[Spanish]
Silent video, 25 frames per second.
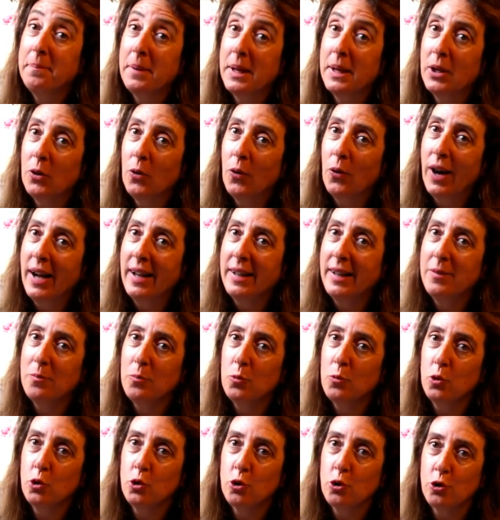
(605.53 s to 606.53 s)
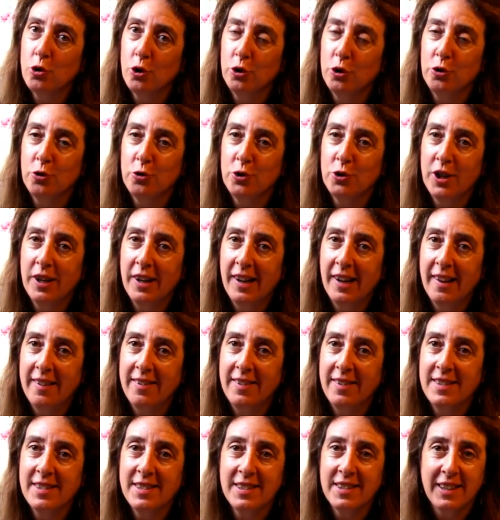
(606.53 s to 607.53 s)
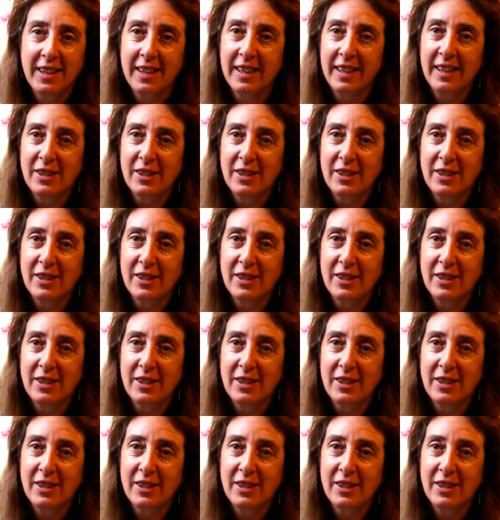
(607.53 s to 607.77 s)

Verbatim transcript: pero hay muchos otros enlaces